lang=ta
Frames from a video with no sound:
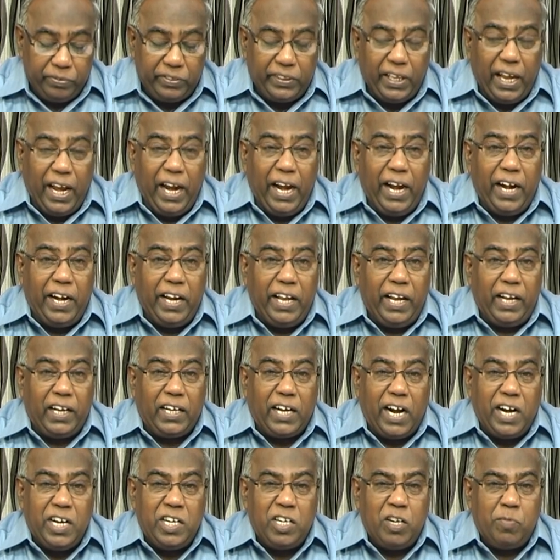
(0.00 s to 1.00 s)
தேடி
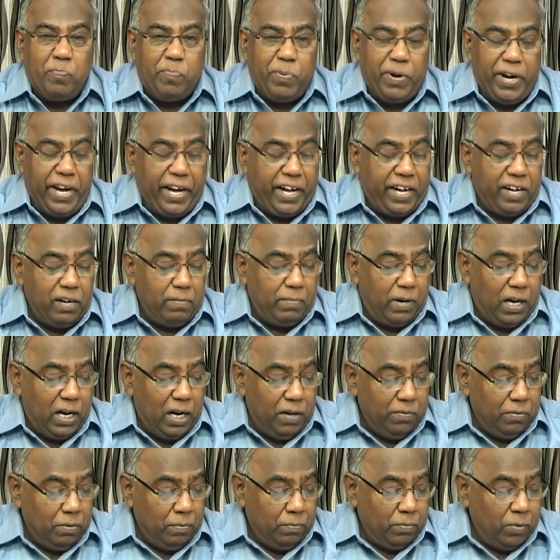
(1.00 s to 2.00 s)
கண்டுபிடிக்கும்
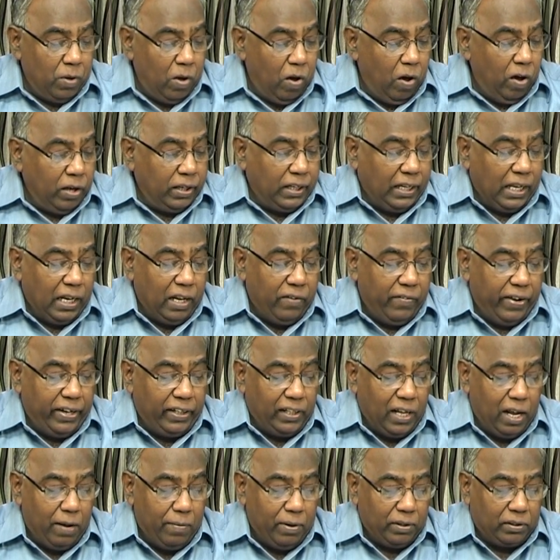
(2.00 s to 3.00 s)
அளவும் ஆங்கில
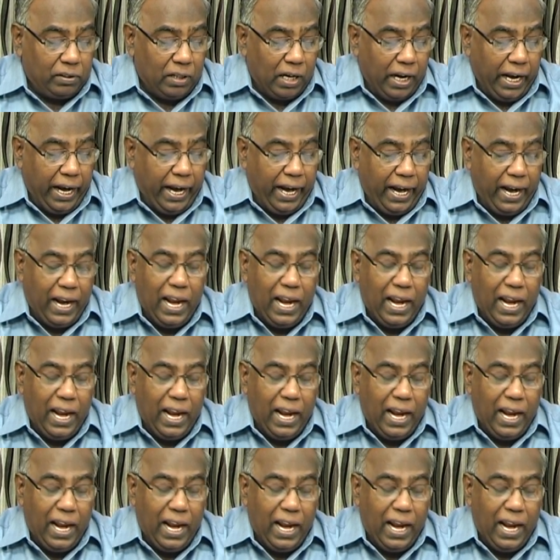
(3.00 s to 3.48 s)
வேதாமத்தில்